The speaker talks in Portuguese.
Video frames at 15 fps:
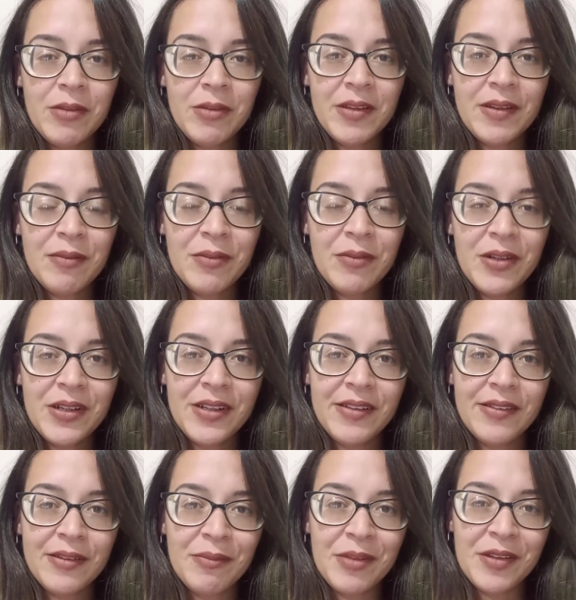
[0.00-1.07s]
Oi, meus
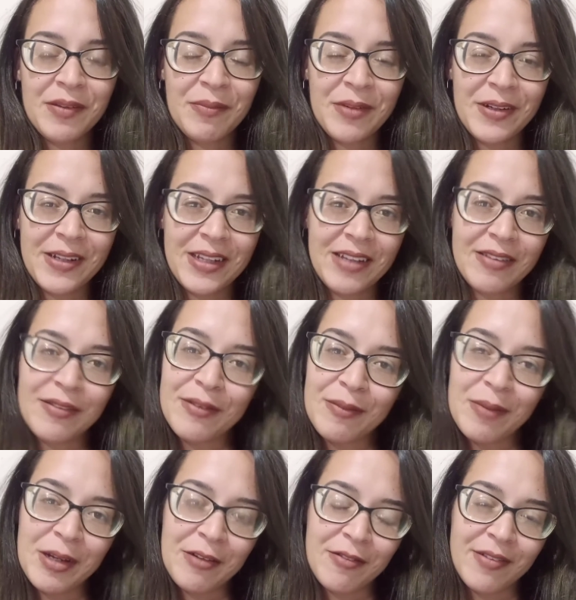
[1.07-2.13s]
amores, oi, minhas amoras,
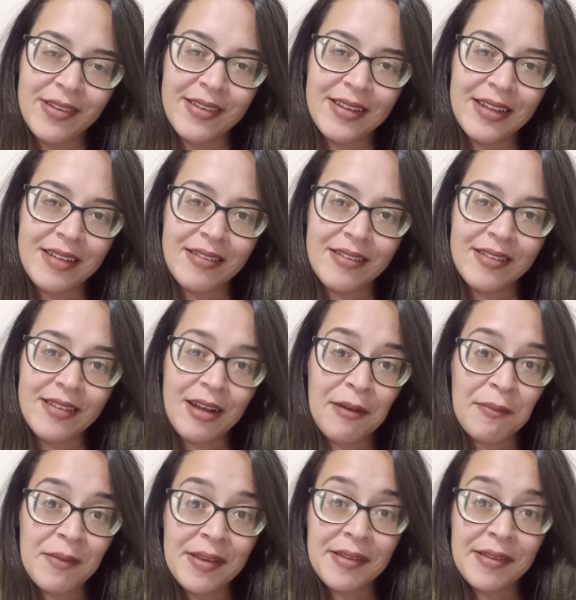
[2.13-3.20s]
tudo bem com vocês?
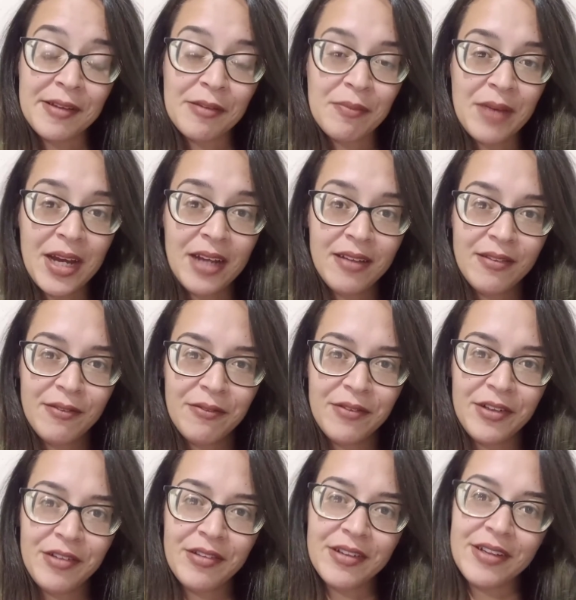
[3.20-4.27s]
Está começando mais um
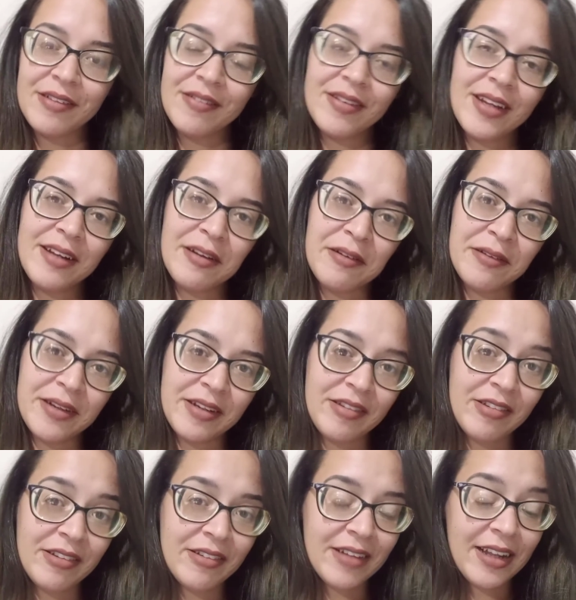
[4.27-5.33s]
vídeo aqui no canal
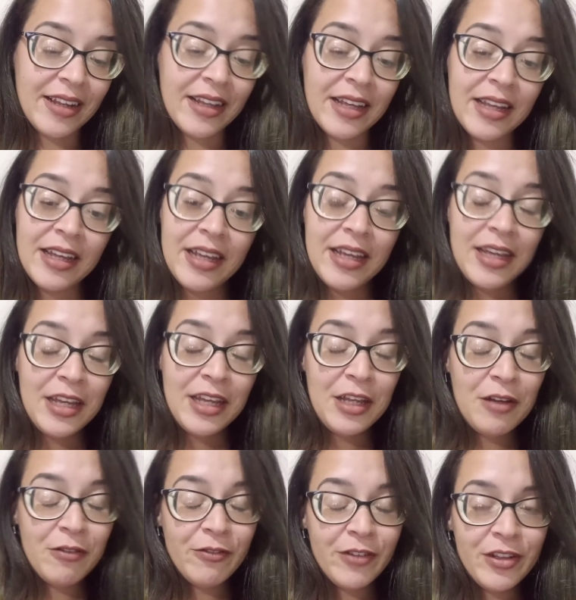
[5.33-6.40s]
Cantinho da Lei
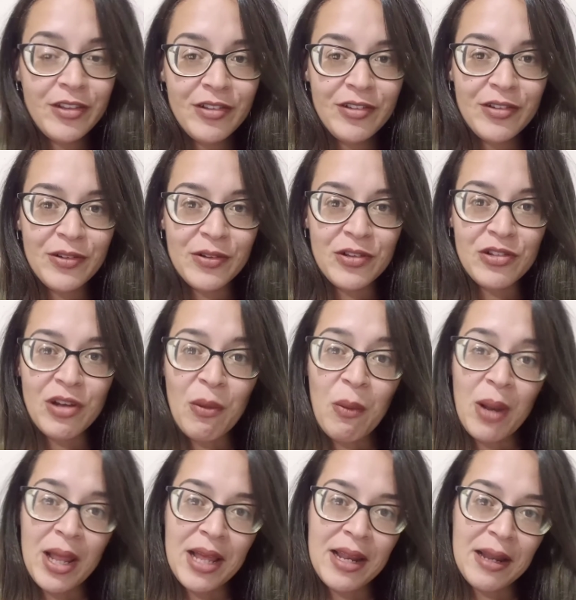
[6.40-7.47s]
e o vídeo de hoje é
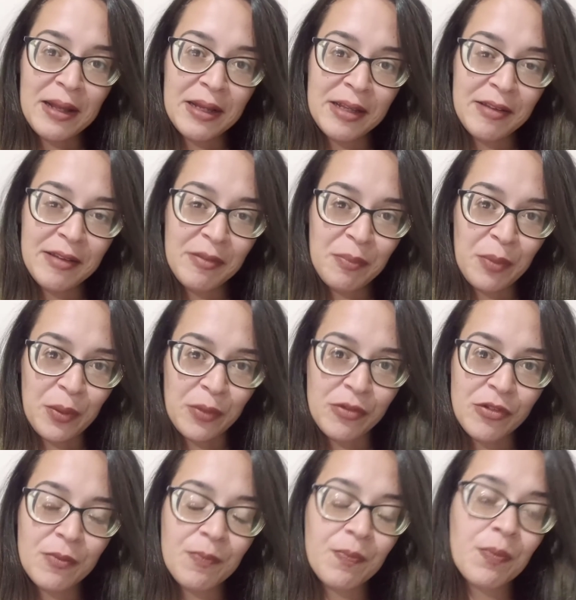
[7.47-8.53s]
o Leila
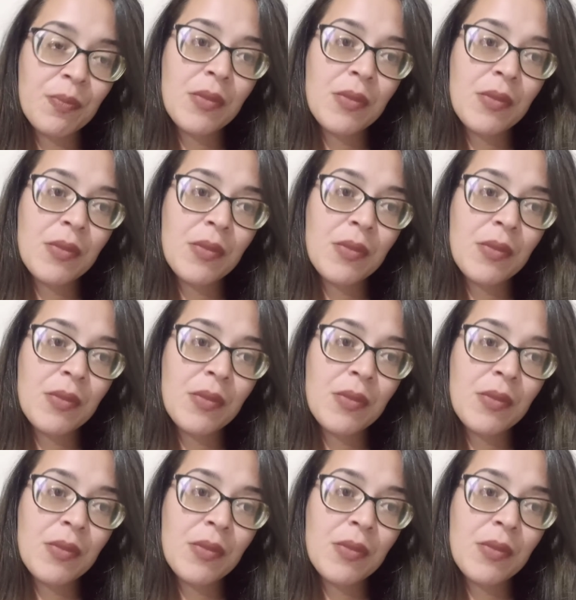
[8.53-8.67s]
Responde.